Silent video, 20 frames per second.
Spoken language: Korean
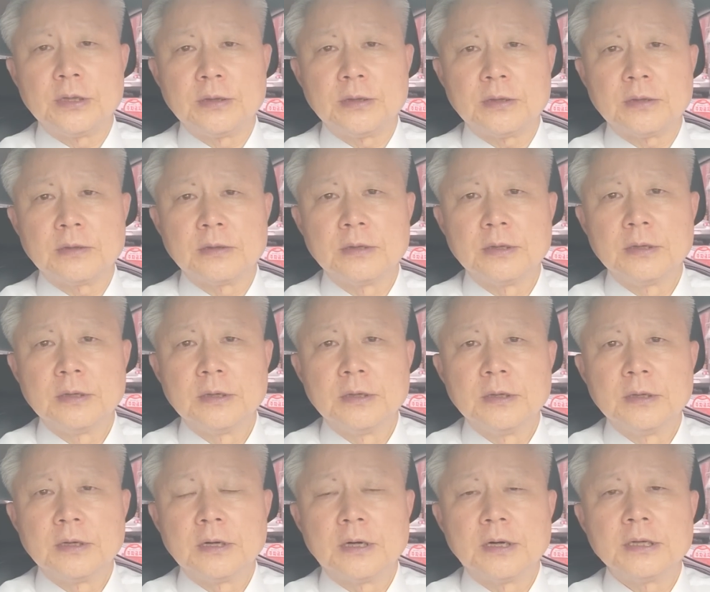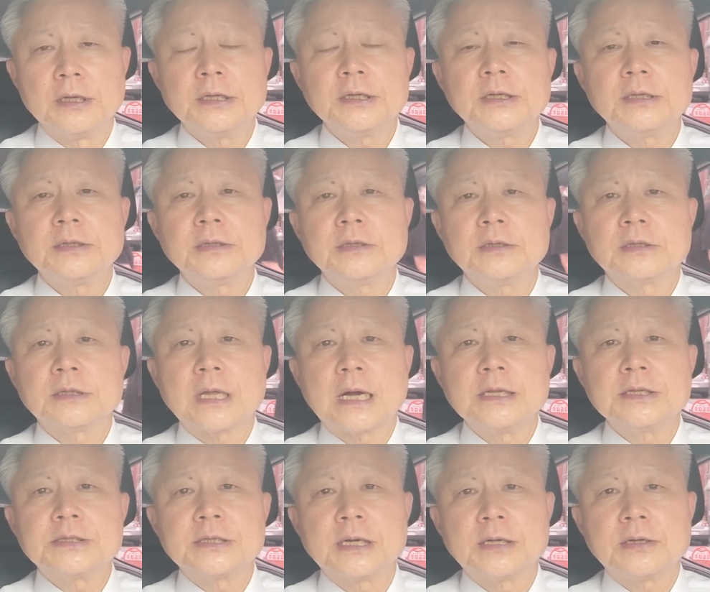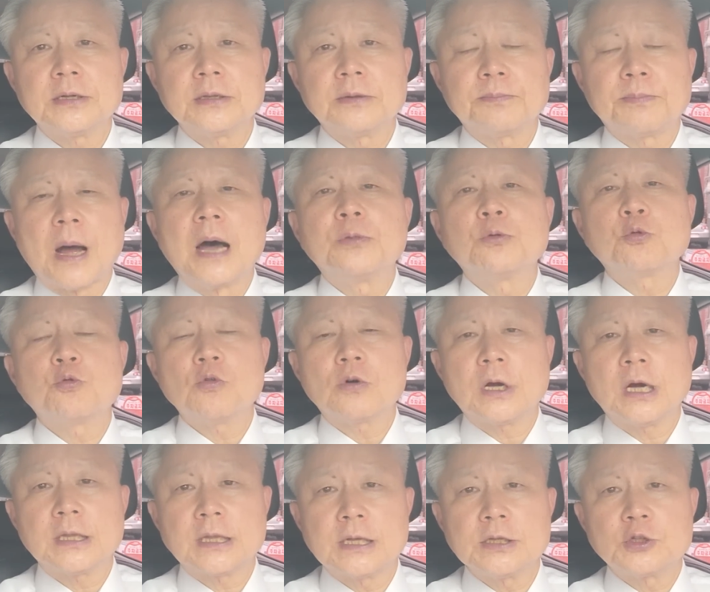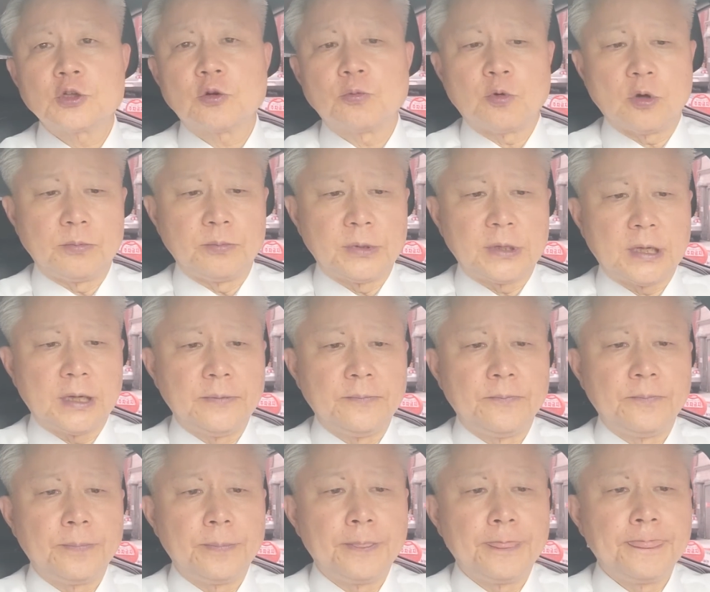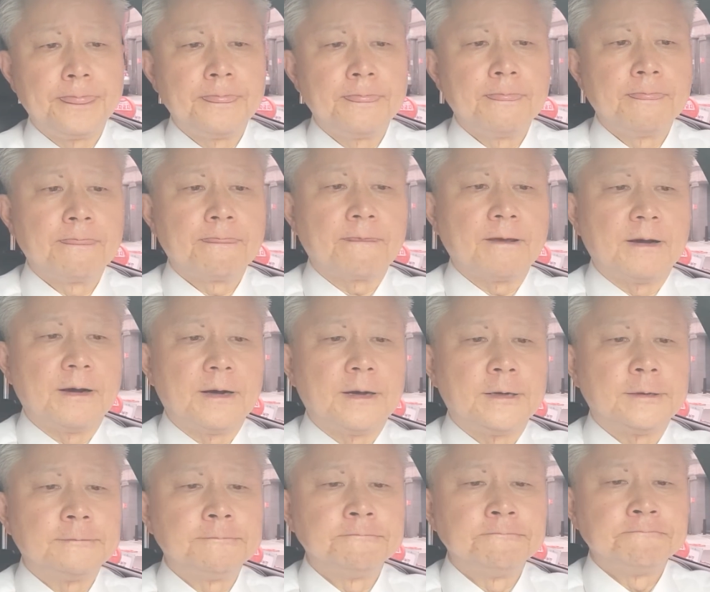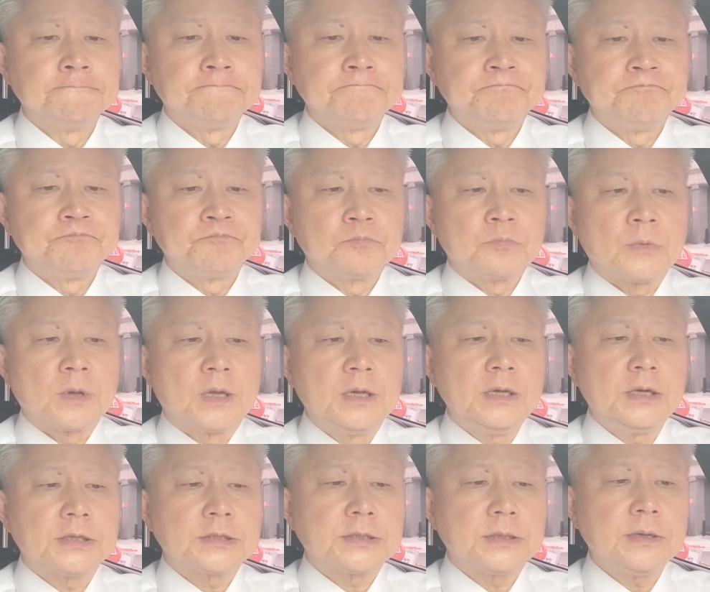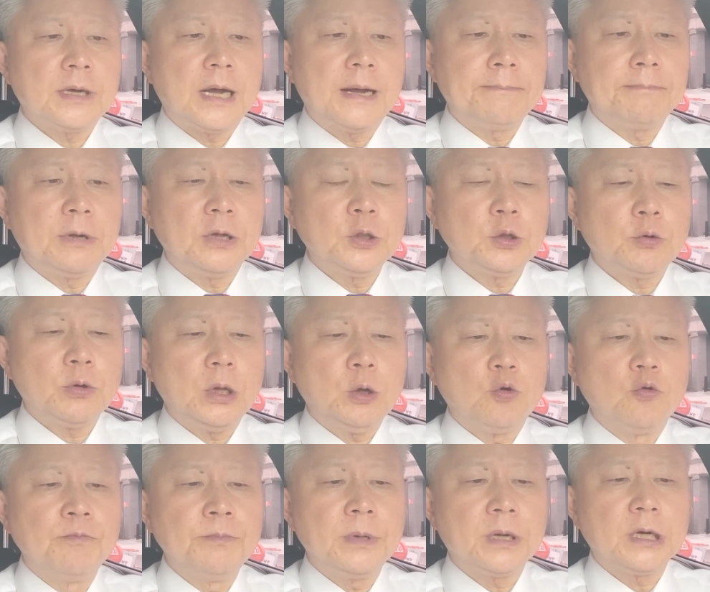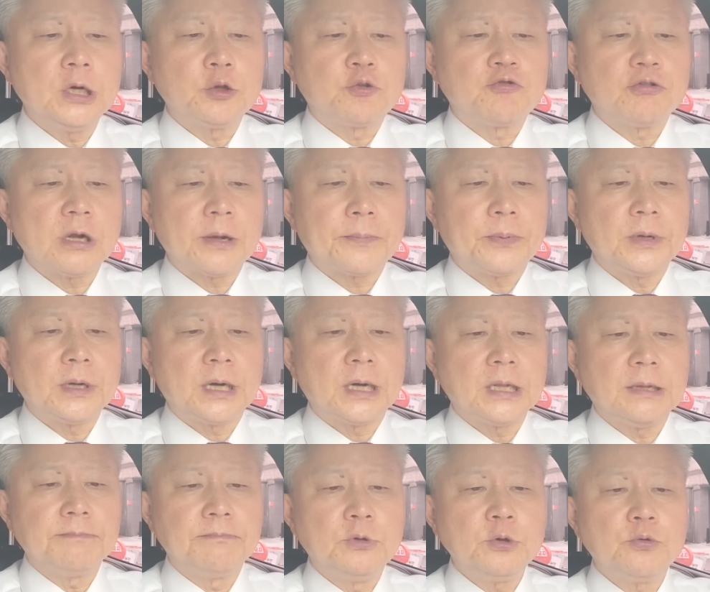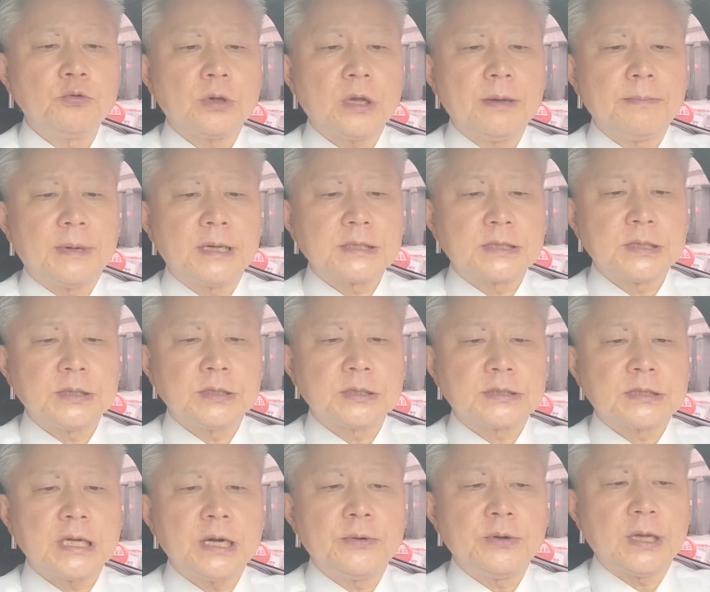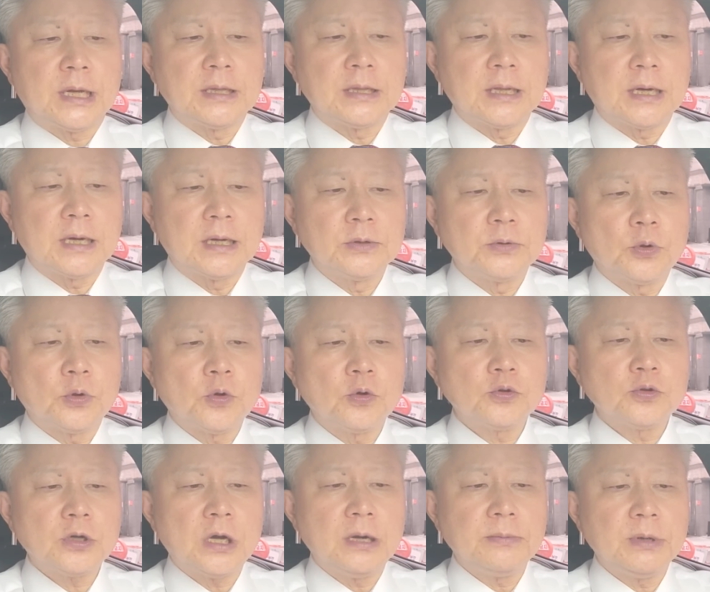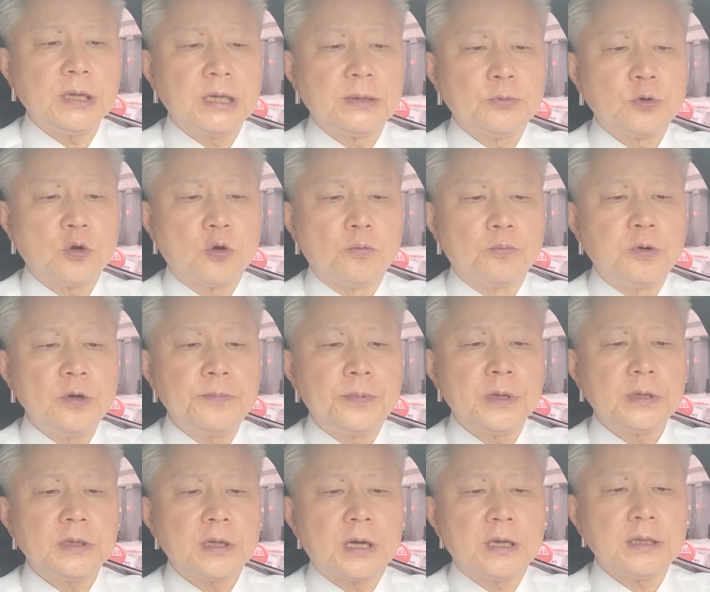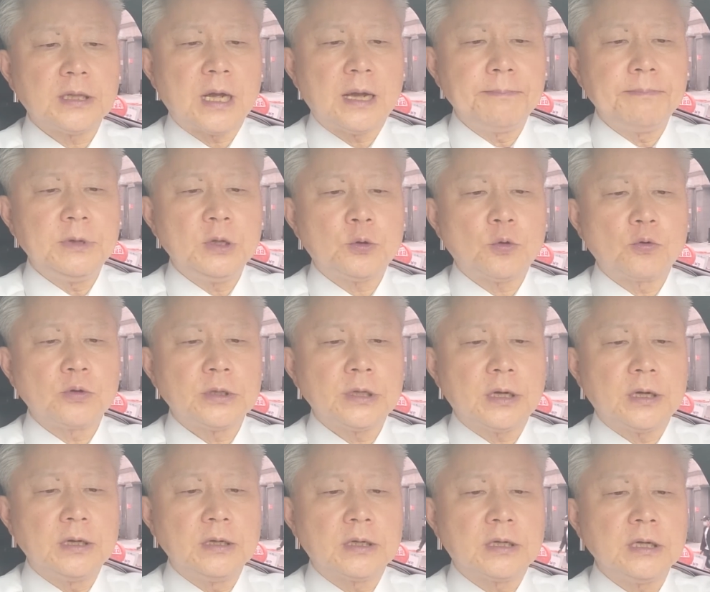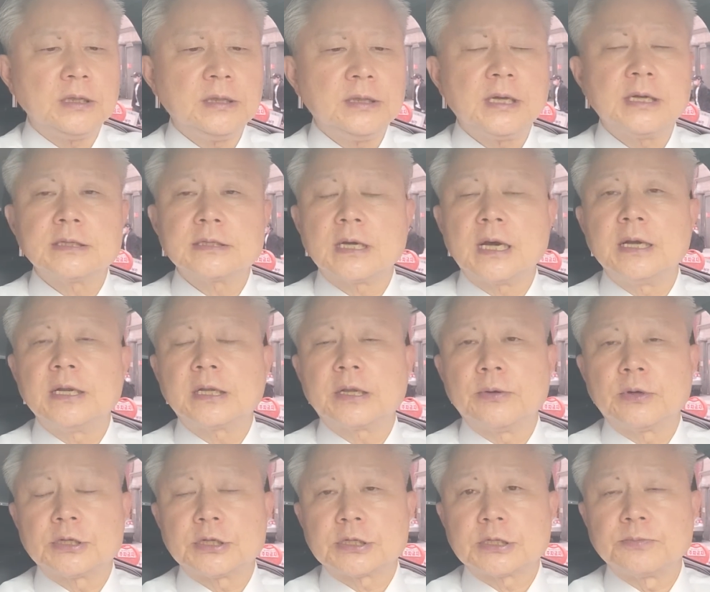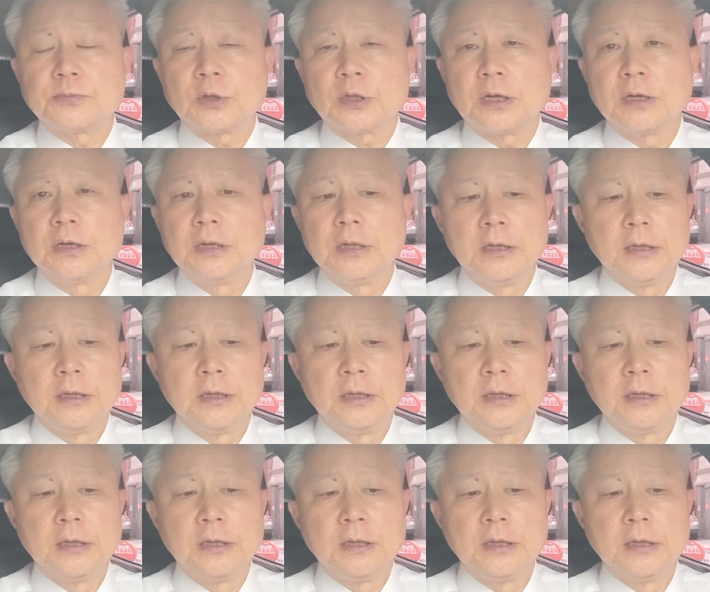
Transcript: 있는 어, 이런 단체는 반국가 단체로 보입니다. 자, 이어서 한반도의 운명을 주락펴락하는 미국에 맞서 싸워야 한다. 노동조합의 힘으로 불평등한 한미 동쟁을 끝내자 이렇게 외쳤습니다.